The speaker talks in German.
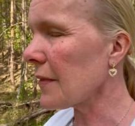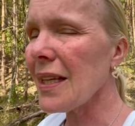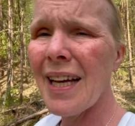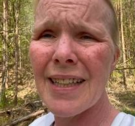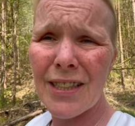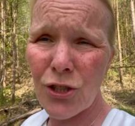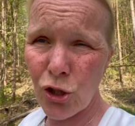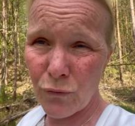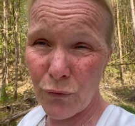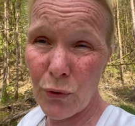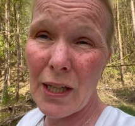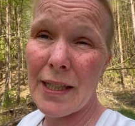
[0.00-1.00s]
hatte ich schon
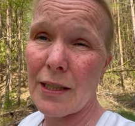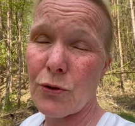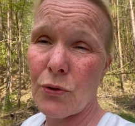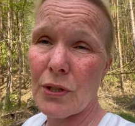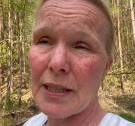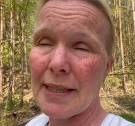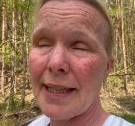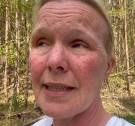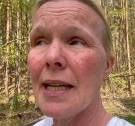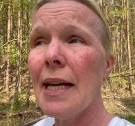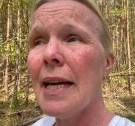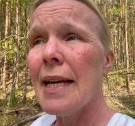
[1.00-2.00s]
vorher natürlich entdeckt,
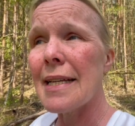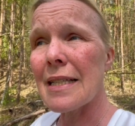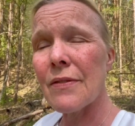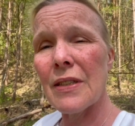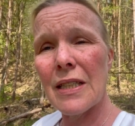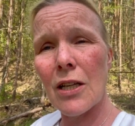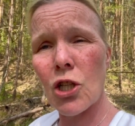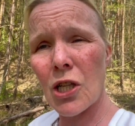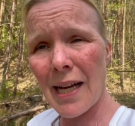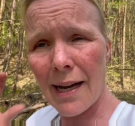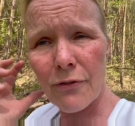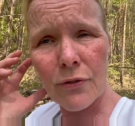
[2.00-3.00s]
dass wenn ich
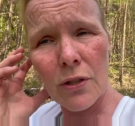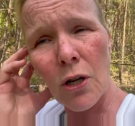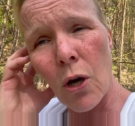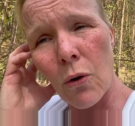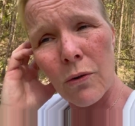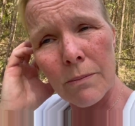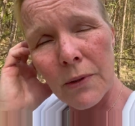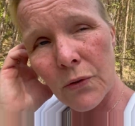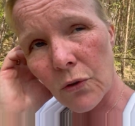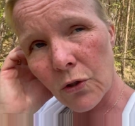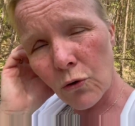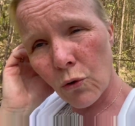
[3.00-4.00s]
schlafe und mir so
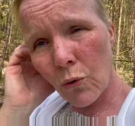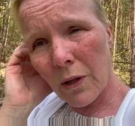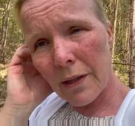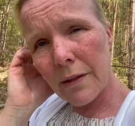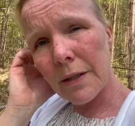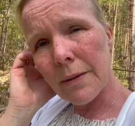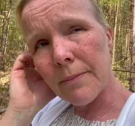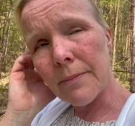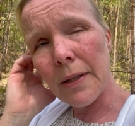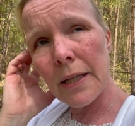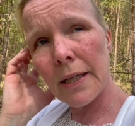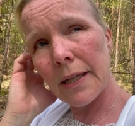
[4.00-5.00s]
eine Kuhle im,
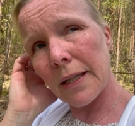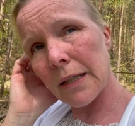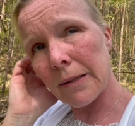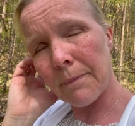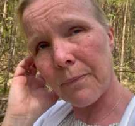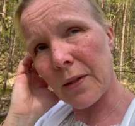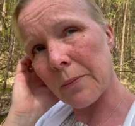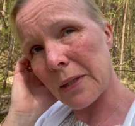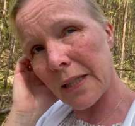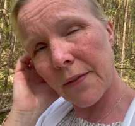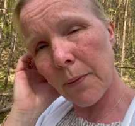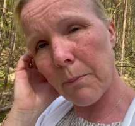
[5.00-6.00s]
ähm, im
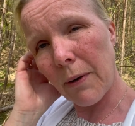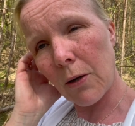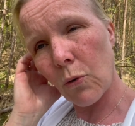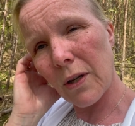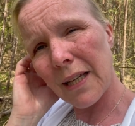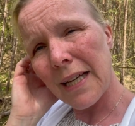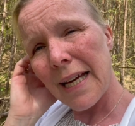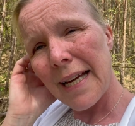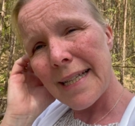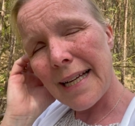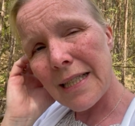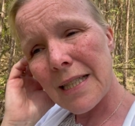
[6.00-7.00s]
Kissen baue,
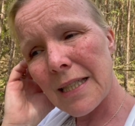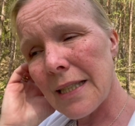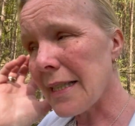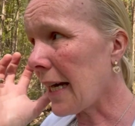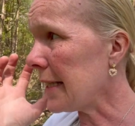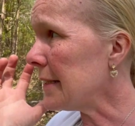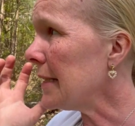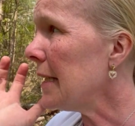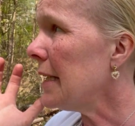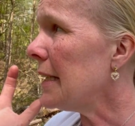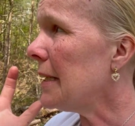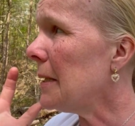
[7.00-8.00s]
dass ich dann
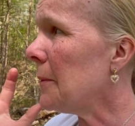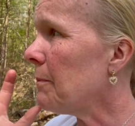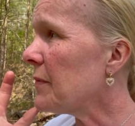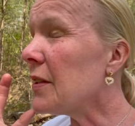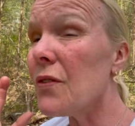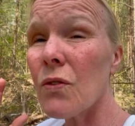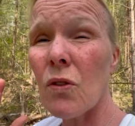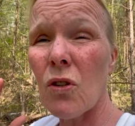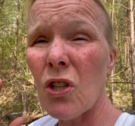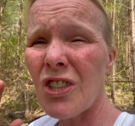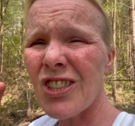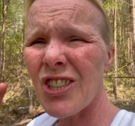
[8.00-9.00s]
ähm, dieses
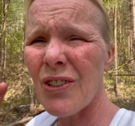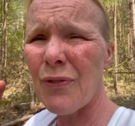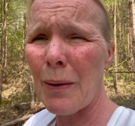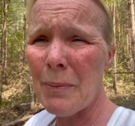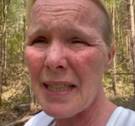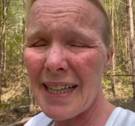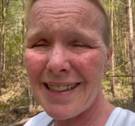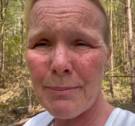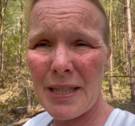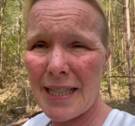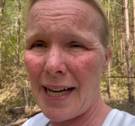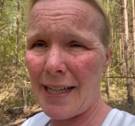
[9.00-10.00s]
Geräusch vermindert
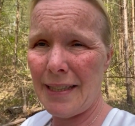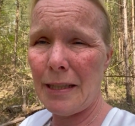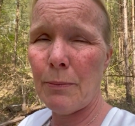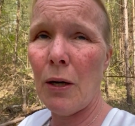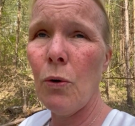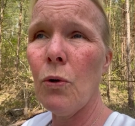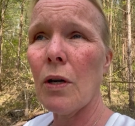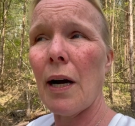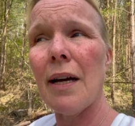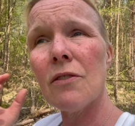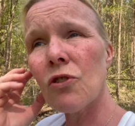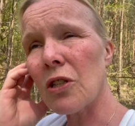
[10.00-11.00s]
bis gar nicht mehr höre.
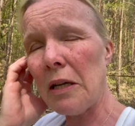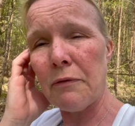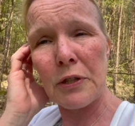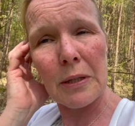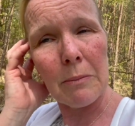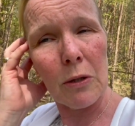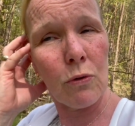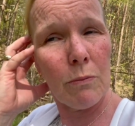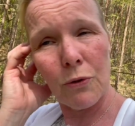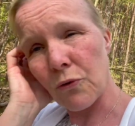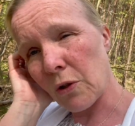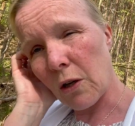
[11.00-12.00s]
Also schlafe ich immer nur
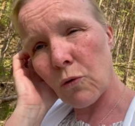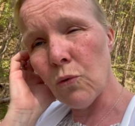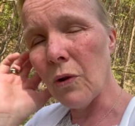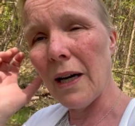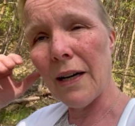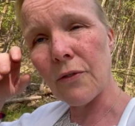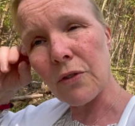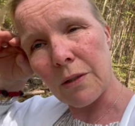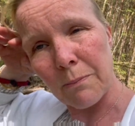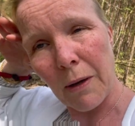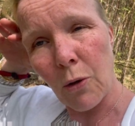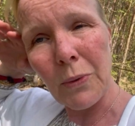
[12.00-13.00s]
mit so einer Kuhle. Also ich
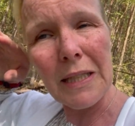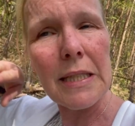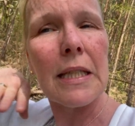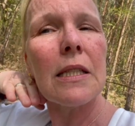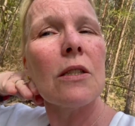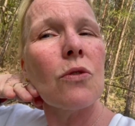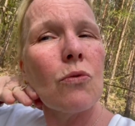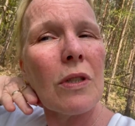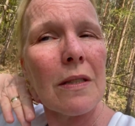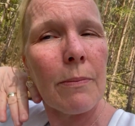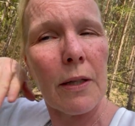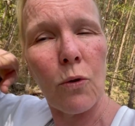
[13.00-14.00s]
baue mir das Kissen so,
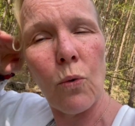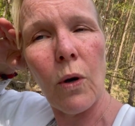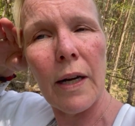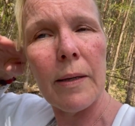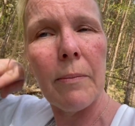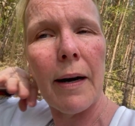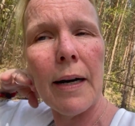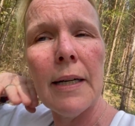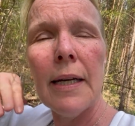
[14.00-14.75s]
dass mein Ohr immer